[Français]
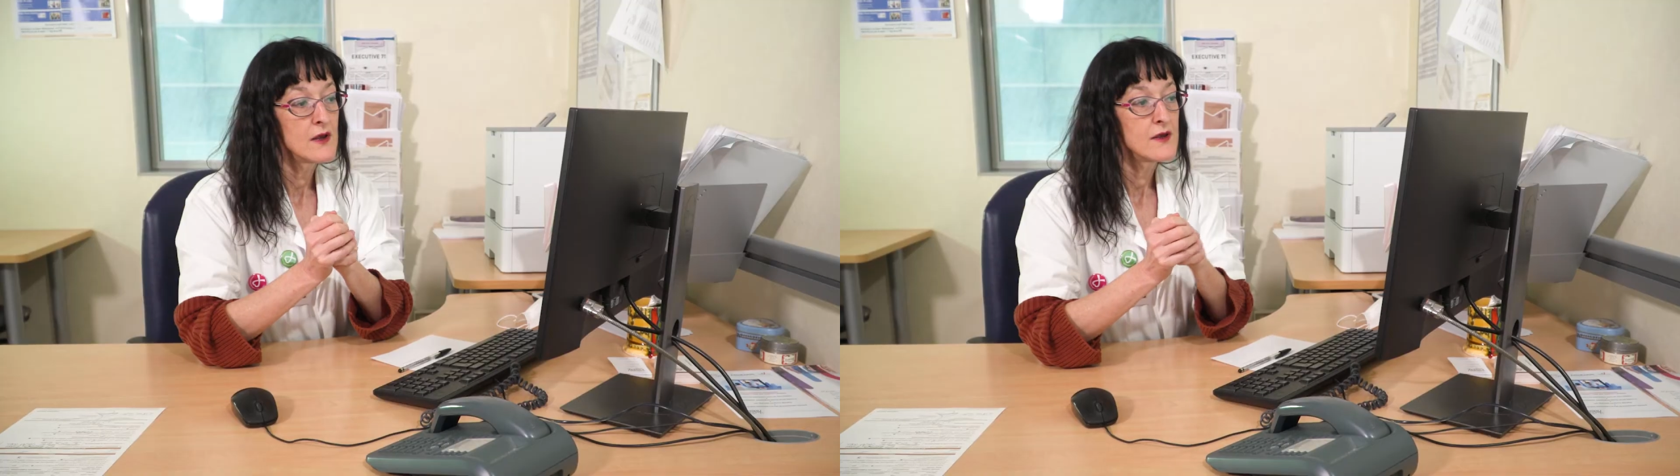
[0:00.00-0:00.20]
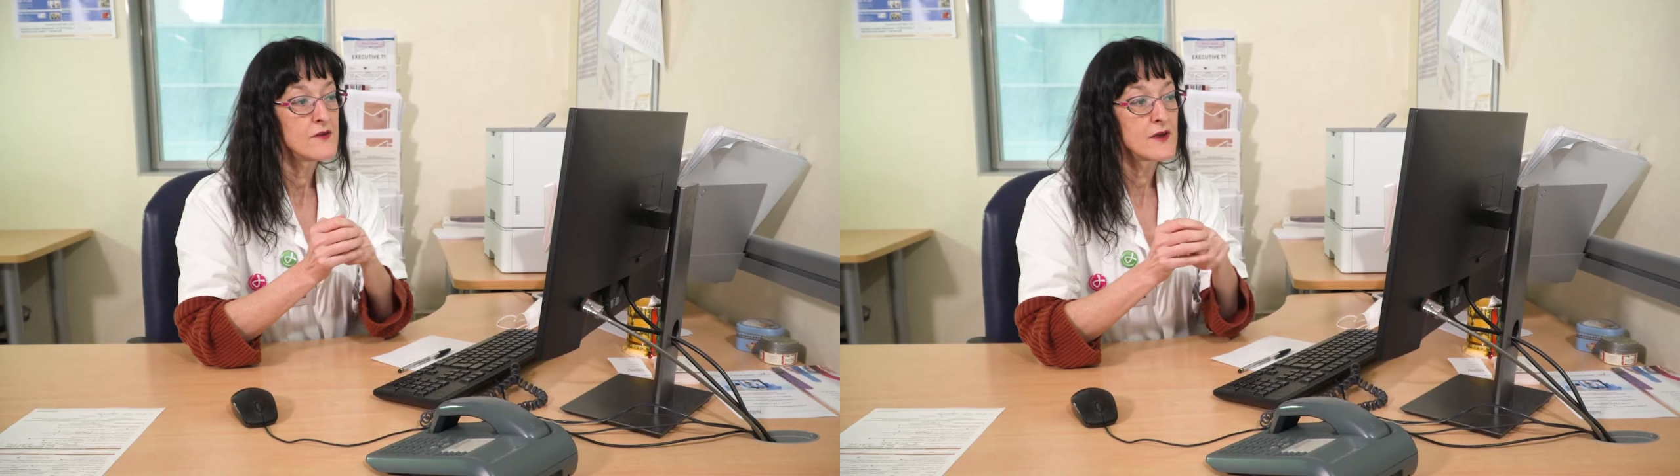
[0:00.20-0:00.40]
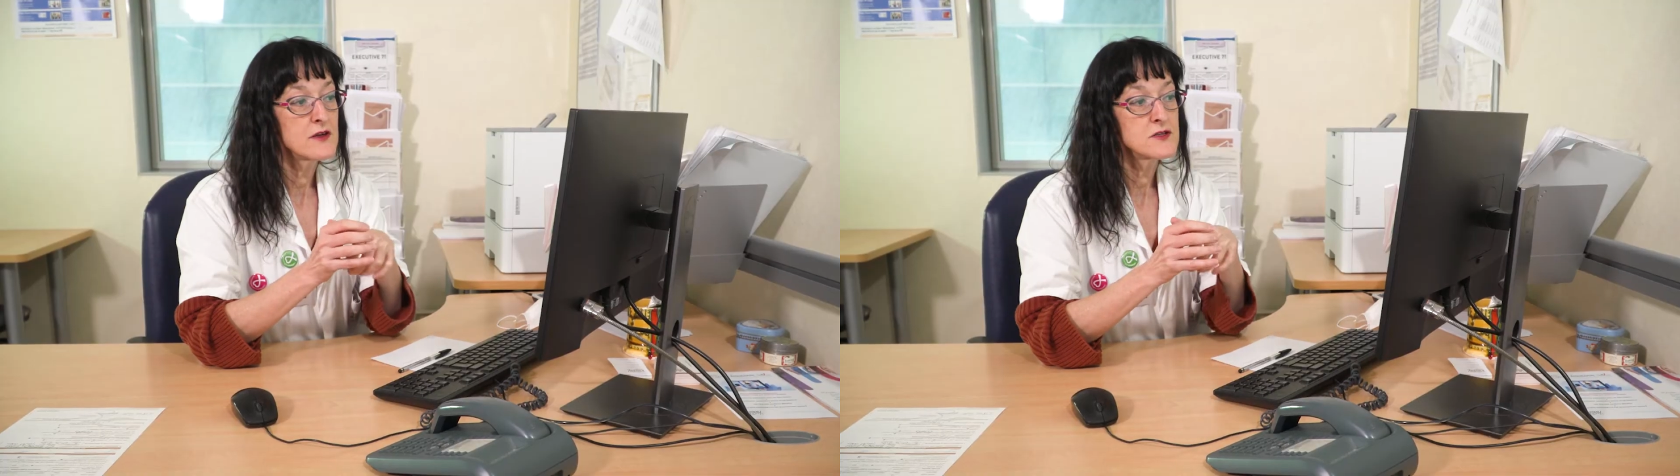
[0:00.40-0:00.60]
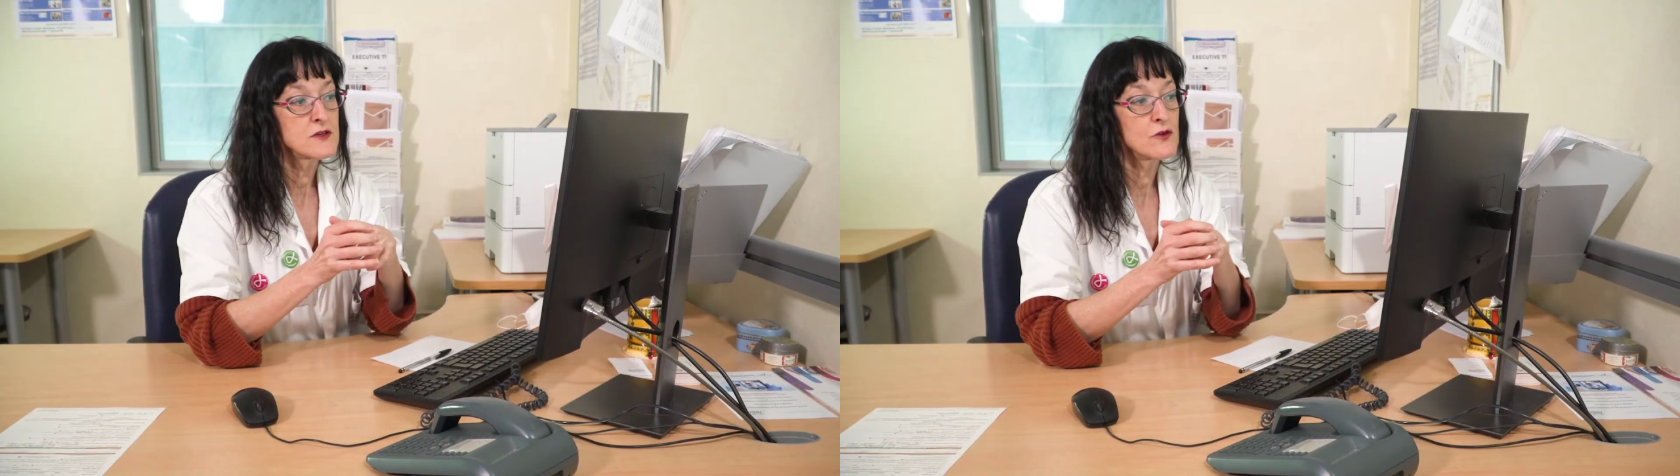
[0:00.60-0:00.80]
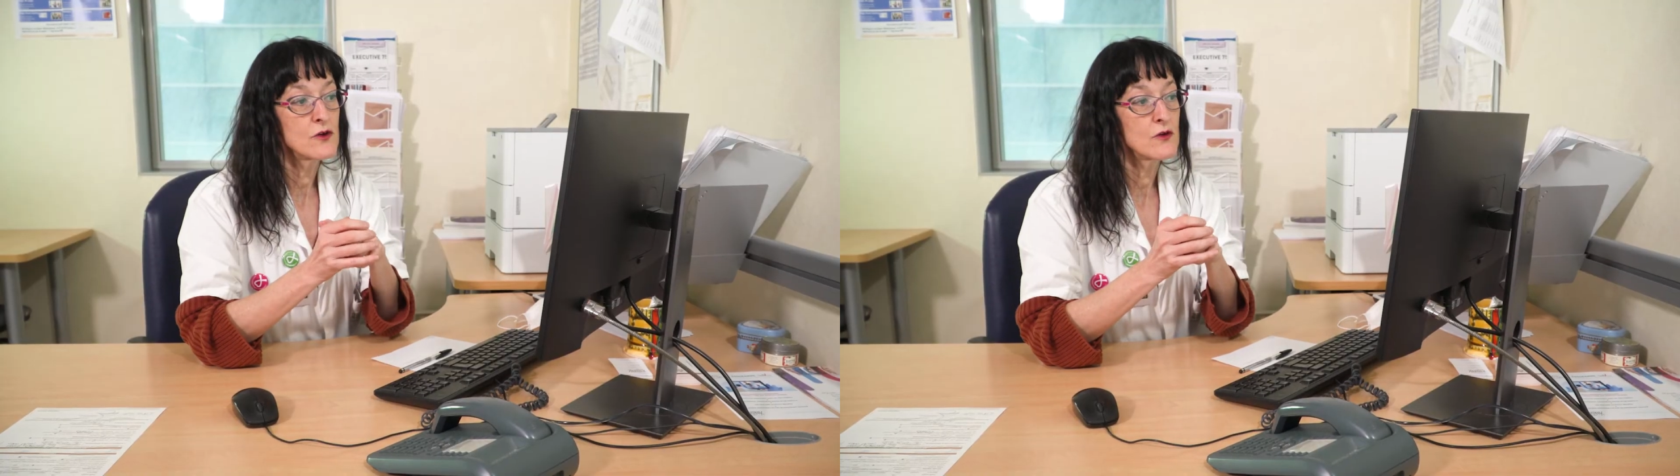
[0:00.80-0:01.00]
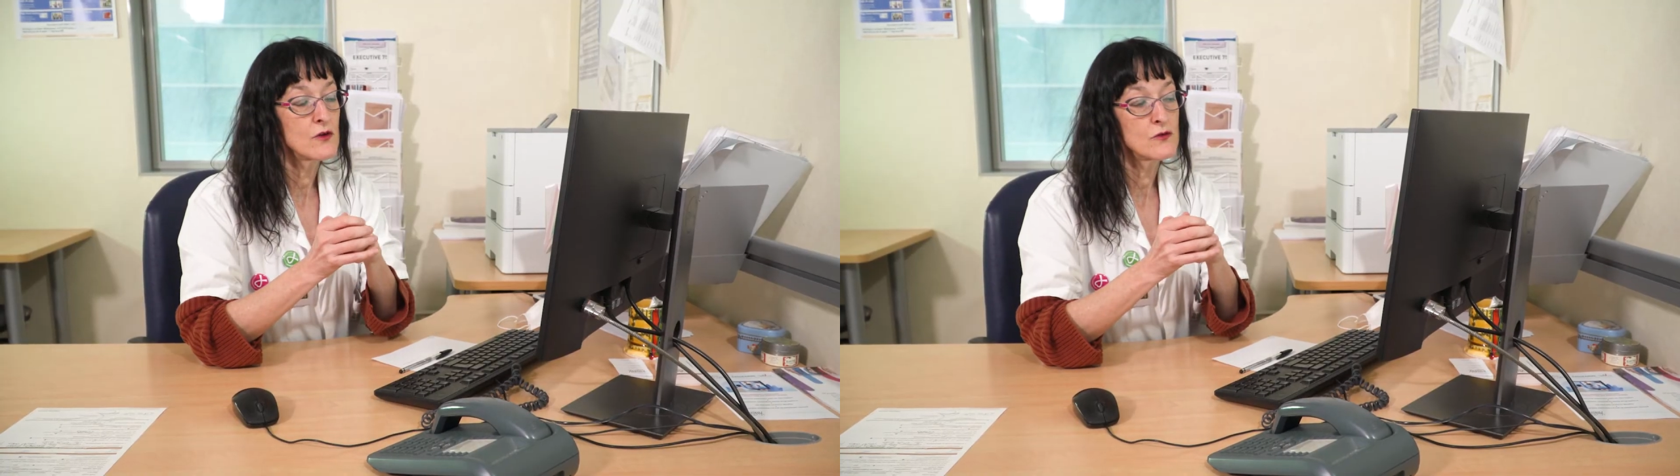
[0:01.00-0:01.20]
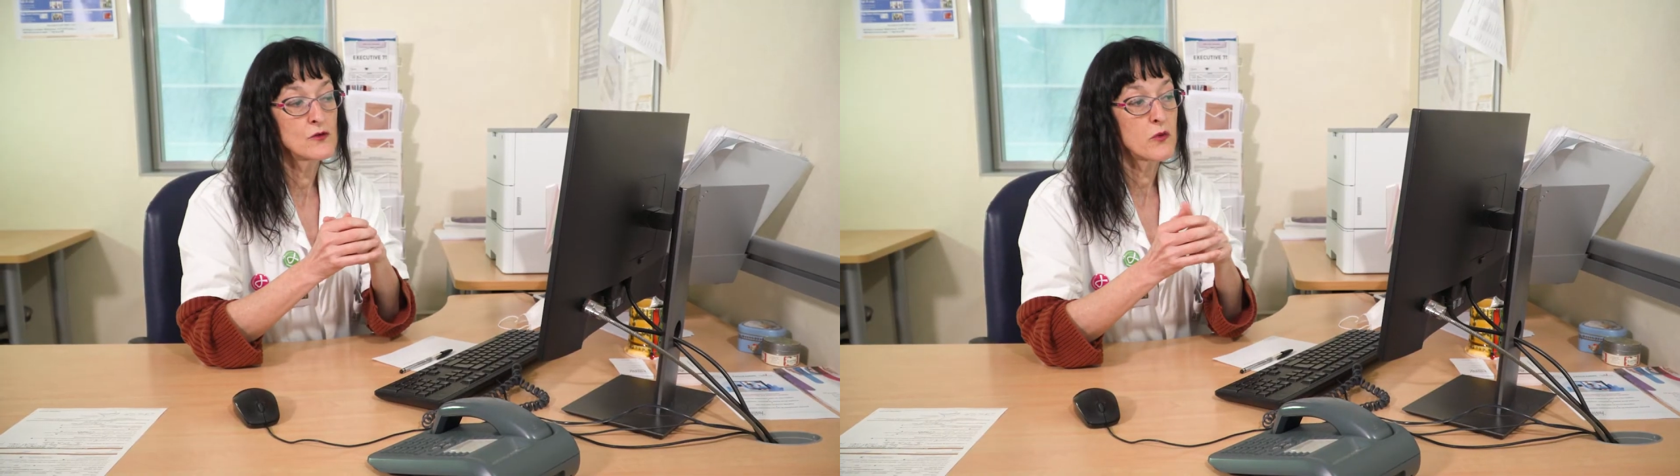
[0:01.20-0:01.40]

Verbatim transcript: Il s'agit de,